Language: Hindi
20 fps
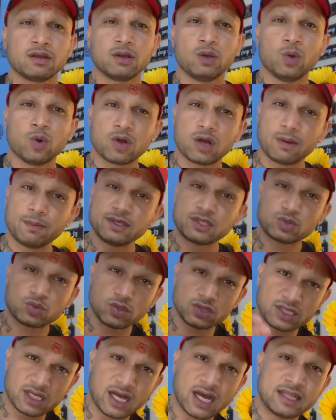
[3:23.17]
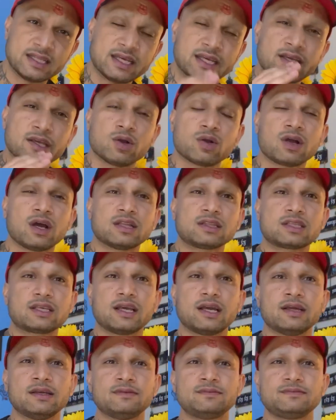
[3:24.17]
लोग अब इसको दिखा देंगे औकात
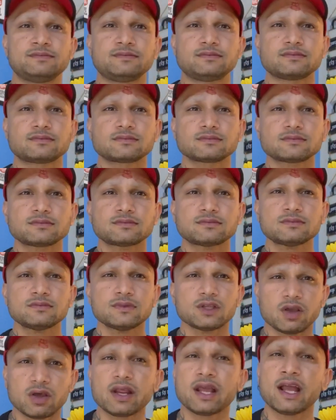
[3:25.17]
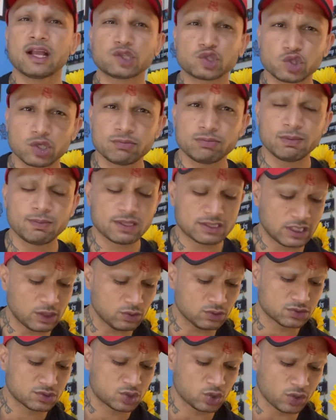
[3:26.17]
क्या है और एक्चुअल में
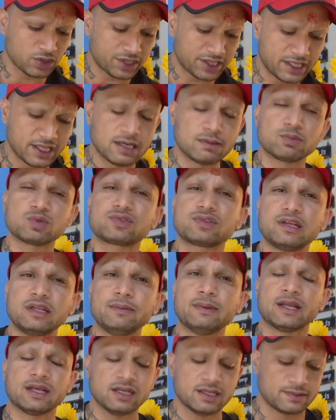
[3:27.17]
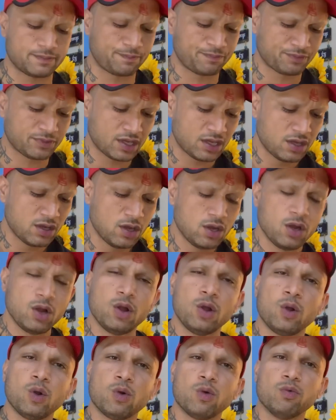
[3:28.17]
बताऊं जो रियल मुस्लिम है ना
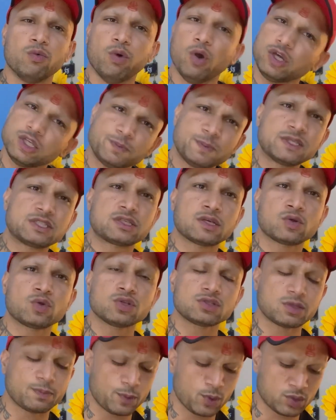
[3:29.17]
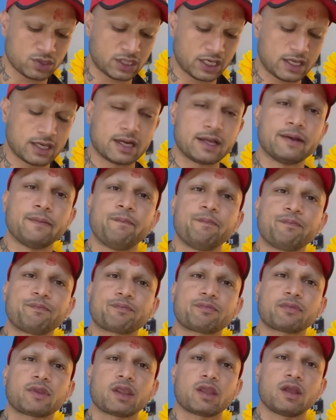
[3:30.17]
वो इस पिक्चर को सपोर्ट कर रहा है
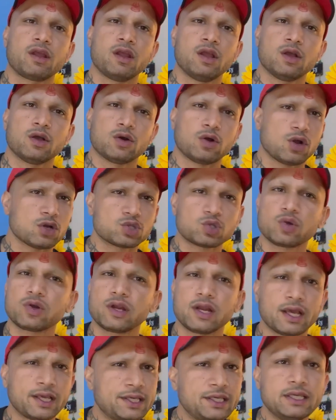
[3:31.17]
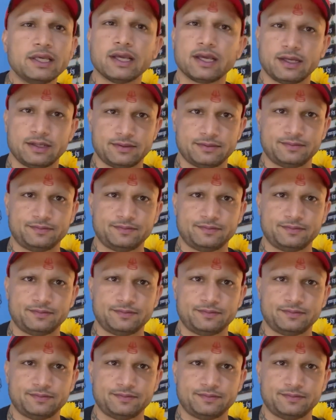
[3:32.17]
और जो नहीं है